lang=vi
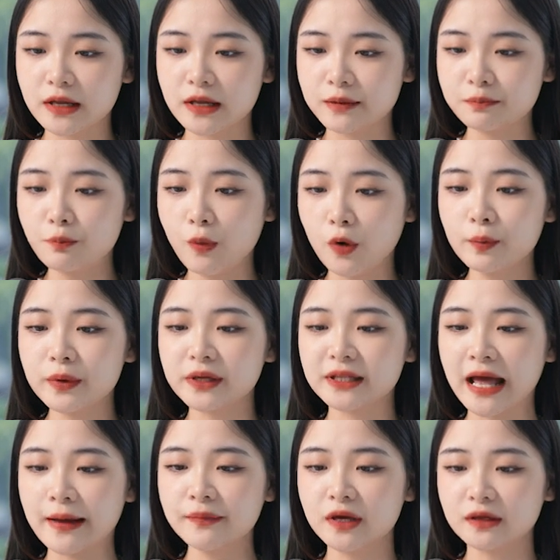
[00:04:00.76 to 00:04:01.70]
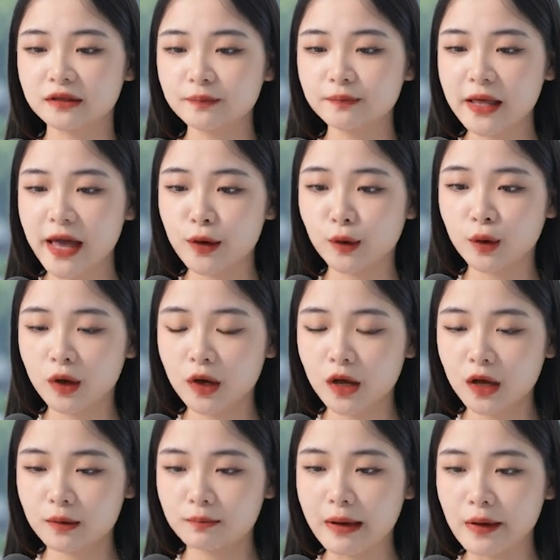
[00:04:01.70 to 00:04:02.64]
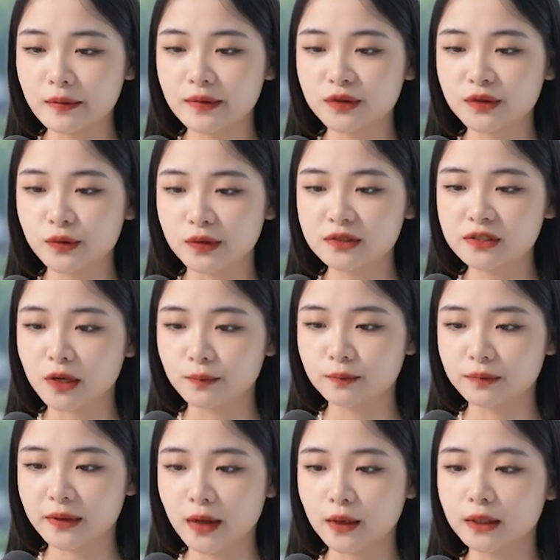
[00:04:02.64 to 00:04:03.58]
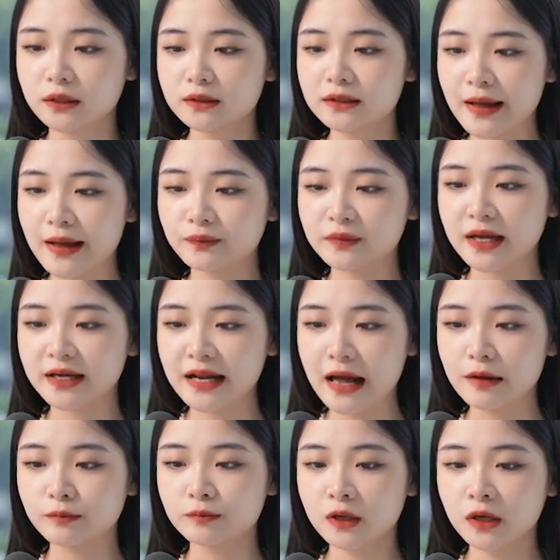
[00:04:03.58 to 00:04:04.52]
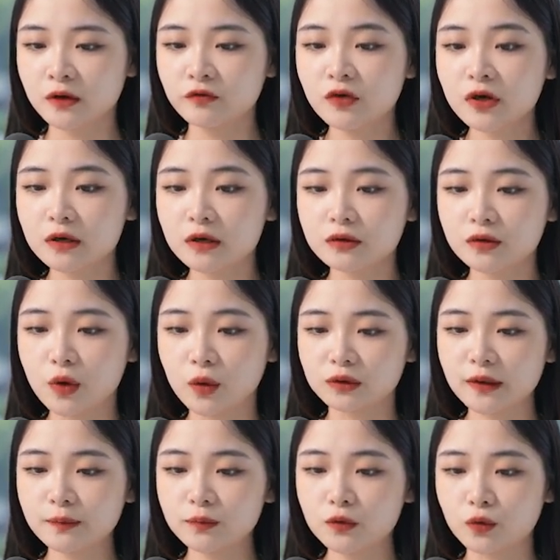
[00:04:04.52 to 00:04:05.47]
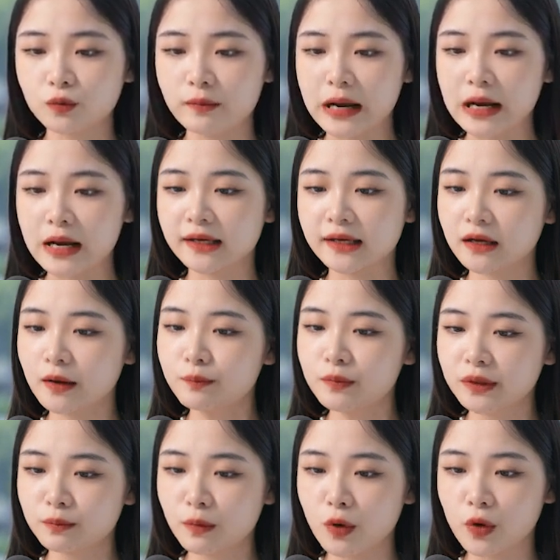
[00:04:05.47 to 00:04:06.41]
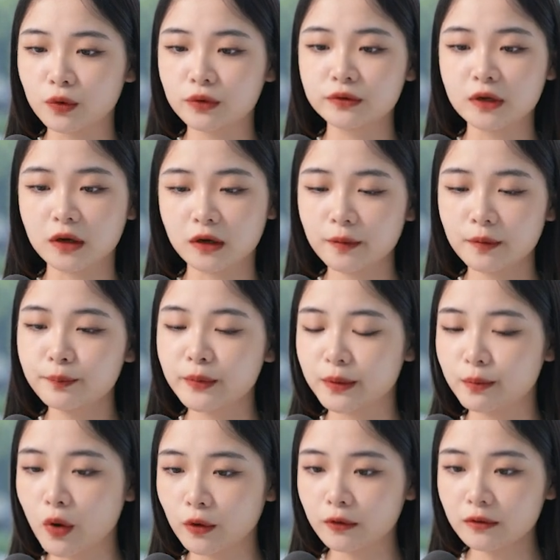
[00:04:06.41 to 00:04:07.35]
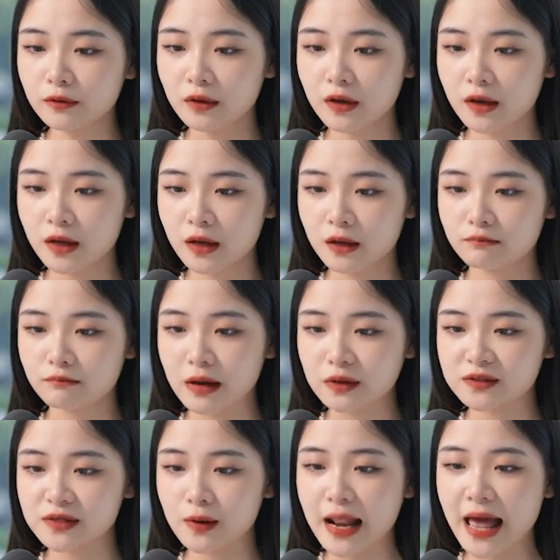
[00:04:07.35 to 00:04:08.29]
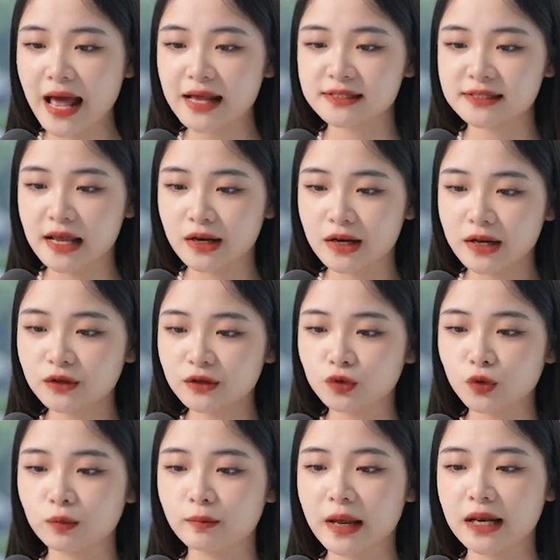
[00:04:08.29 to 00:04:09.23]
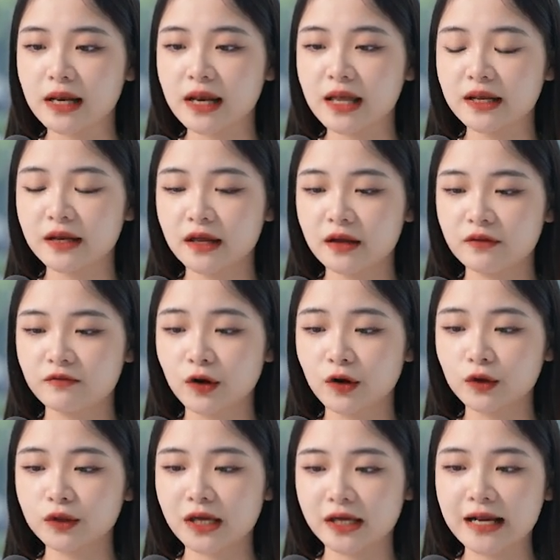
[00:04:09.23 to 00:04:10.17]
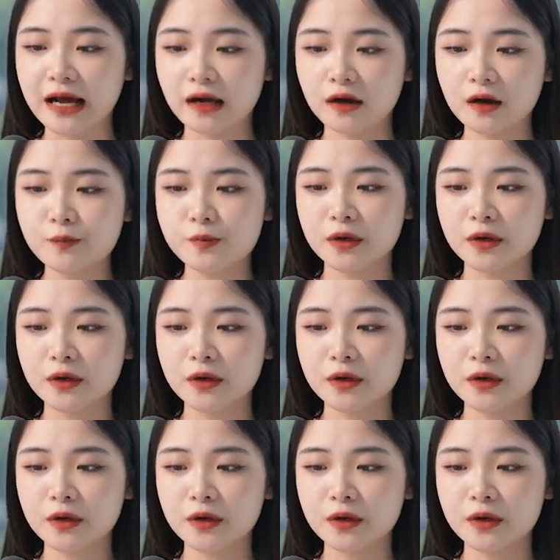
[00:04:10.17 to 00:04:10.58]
đến 48 giờ tiếp theo – bão di chuyển chậm theo hướng Nam Tây Nam với cường độ tiếp tục mạnh lên cấp 11, giật cấp 14. Bão Sao La sẽ liên tục mạnh lên và có thể đạt cấp